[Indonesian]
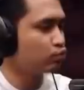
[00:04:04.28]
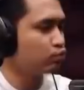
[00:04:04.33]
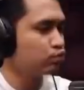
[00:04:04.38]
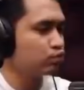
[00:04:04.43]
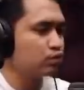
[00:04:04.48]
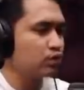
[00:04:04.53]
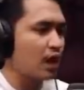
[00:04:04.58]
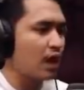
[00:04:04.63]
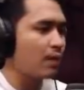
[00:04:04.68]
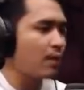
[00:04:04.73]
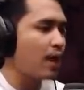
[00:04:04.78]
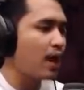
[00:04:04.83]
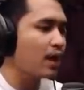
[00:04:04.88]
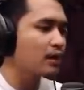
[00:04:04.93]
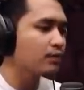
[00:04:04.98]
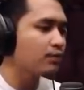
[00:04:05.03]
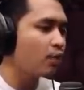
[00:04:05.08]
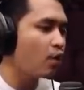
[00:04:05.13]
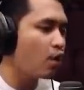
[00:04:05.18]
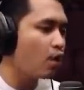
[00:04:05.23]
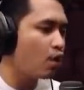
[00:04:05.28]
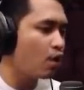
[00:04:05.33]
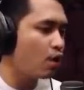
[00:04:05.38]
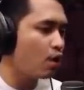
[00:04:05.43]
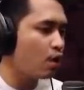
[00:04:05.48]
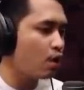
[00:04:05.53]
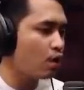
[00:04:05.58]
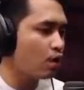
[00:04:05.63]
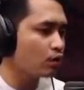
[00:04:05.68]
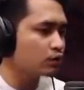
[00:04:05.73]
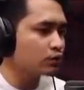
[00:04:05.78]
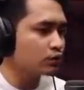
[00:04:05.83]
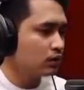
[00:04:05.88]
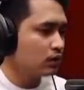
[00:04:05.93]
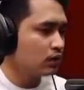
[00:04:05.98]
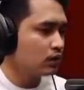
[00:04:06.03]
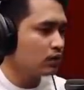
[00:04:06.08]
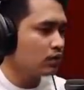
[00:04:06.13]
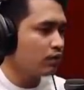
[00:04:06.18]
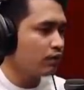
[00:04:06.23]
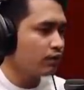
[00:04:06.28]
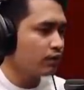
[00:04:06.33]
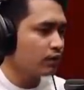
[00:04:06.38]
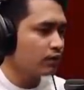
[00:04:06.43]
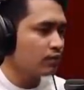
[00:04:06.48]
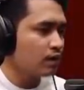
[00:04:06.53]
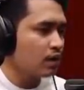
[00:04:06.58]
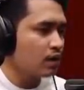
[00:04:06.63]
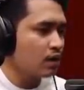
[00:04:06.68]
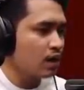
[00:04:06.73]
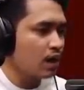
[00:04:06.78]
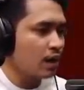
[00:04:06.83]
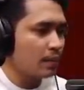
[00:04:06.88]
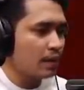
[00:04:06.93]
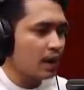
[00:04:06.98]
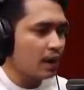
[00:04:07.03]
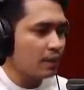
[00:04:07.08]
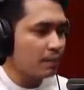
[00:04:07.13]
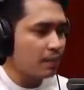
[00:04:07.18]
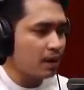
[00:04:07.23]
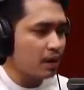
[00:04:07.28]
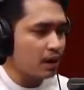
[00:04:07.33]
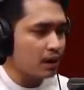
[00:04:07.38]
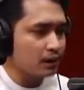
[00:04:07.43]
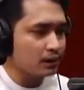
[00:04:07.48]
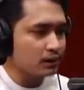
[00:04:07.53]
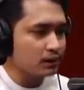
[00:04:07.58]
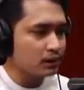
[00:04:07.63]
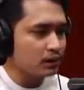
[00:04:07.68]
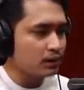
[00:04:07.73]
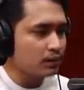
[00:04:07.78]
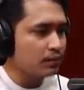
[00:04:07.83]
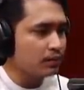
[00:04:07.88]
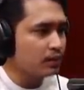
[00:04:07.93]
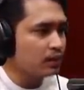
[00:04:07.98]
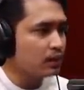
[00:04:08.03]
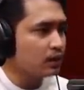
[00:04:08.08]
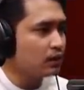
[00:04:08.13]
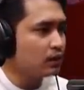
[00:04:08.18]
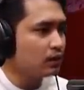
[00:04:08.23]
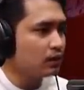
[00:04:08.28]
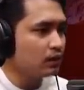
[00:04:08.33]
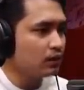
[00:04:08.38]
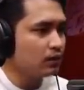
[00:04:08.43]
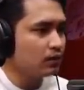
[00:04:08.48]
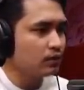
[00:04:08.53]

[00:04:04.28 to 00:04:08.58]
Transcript: Susah banget, Bos. Think of it mah gak ada apa-apanya daripada ini.